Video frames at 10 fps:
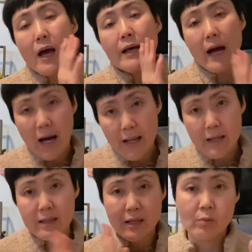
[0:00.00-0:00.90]
晴れ
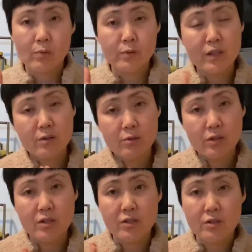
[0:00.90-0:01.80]
て不妊
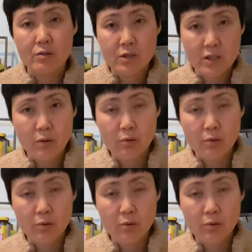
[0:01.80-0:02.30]
クリ治療